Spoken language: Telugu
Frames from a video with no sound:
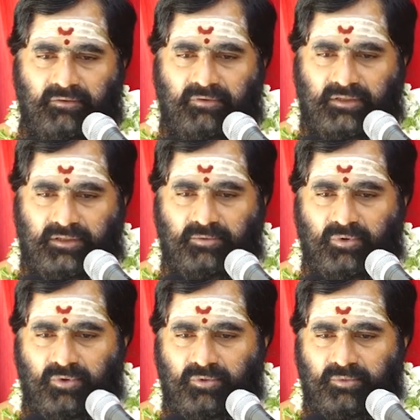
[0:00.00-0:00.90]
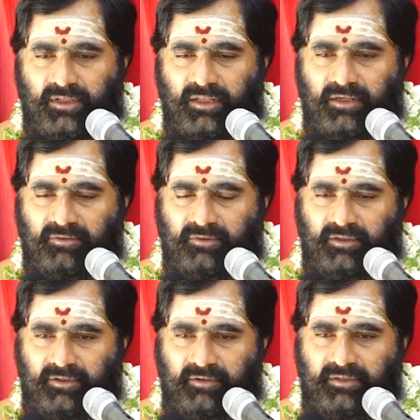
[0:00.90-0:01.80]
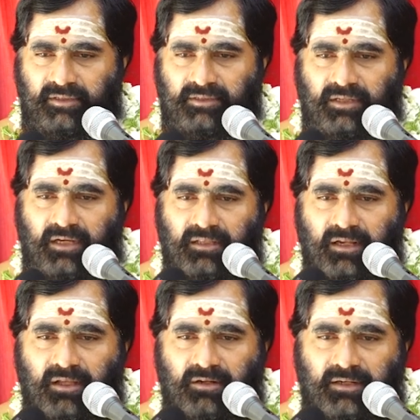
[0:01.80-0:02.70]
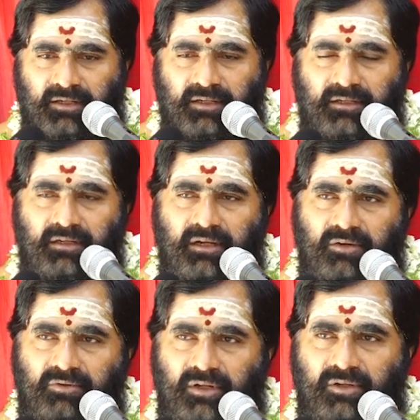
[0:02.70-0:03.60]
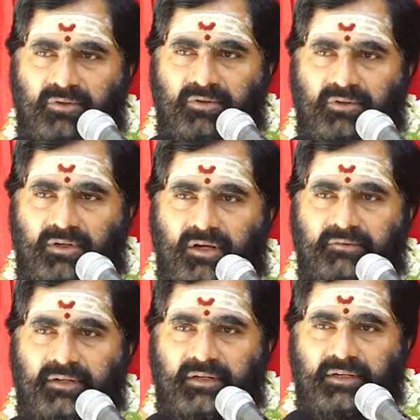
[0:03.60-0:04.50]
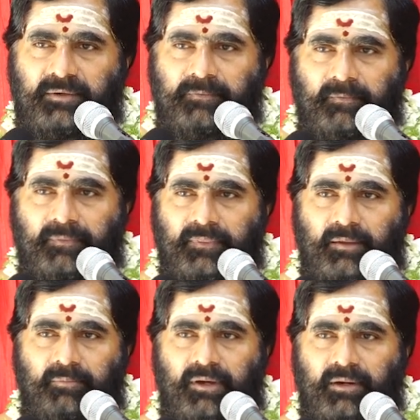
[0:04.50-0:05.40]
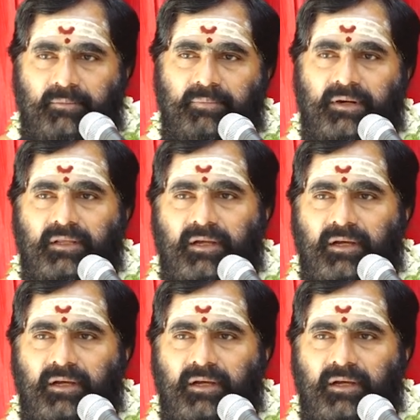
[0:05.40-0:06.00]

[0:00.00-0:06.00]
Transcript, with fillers: వ్రతములు మొదలైనటువంటి ఏవైతే సాధనాలు అనేకంగా ఉన్నాయో అవన్నీ పరంపరయ